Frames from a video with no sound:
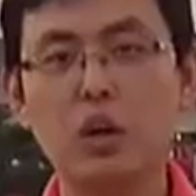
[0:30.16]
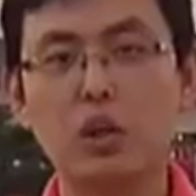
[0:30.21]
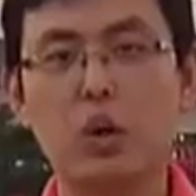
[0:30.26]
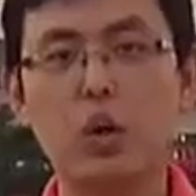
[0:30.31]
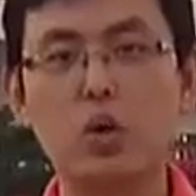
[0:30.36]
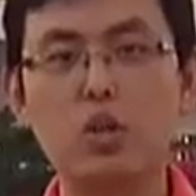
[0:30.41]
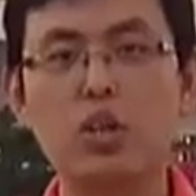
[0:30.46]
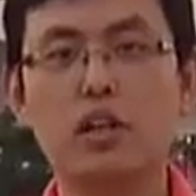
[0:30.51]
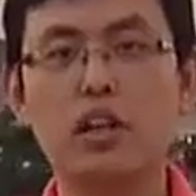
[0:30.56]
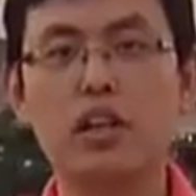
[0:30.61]

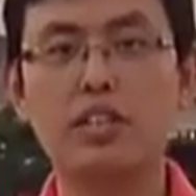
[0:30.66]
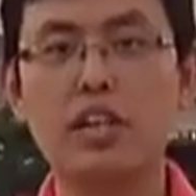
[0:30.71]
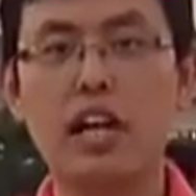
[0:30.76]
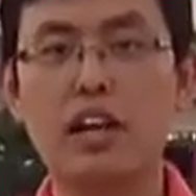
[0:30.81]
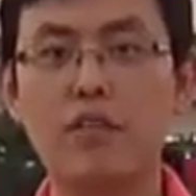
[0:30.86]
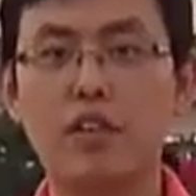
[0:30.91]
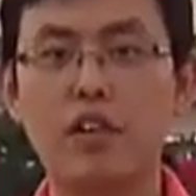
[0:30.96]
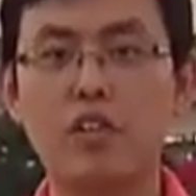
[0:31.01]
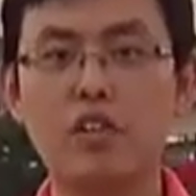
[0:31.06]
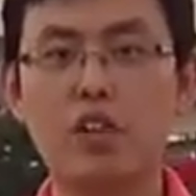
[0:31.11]
同时呢，
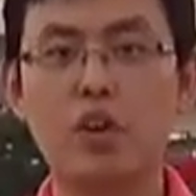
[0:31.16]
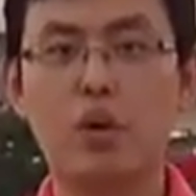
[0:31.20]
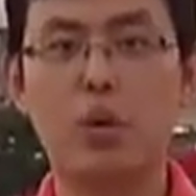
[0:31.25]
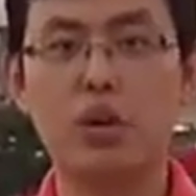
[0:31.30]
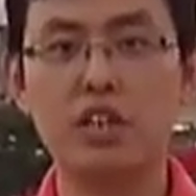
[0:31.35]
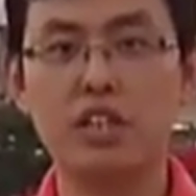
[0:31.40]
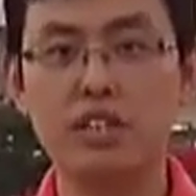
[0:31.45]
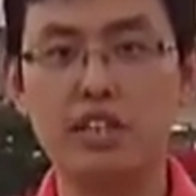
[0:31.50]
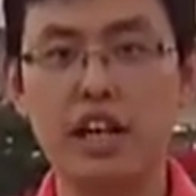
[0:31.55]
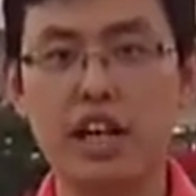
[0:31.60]
恰逢是
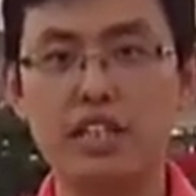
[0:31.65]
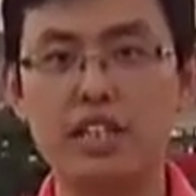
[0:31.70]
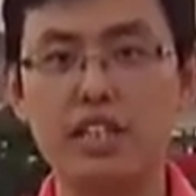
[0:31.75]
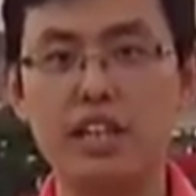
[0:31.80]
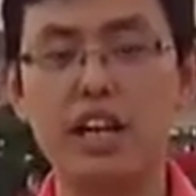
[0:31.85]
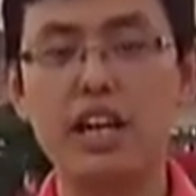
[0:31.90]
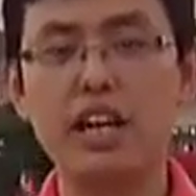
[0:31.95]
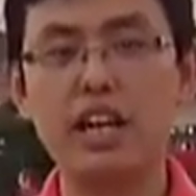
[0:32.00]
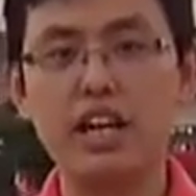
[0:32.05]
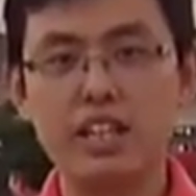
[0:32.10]
国庆假
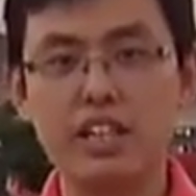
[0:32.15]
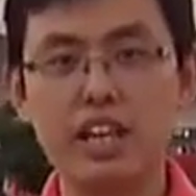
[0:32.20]
期，